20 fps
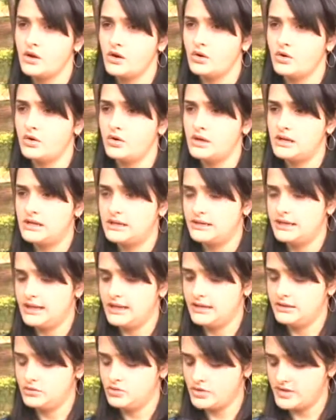Olha,
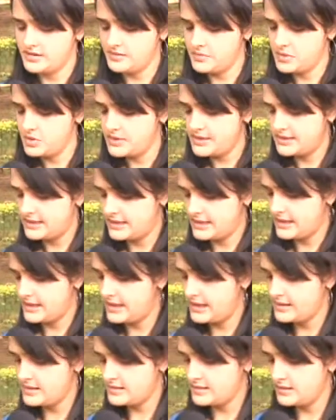é, em
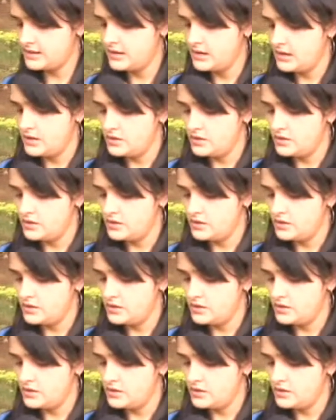2013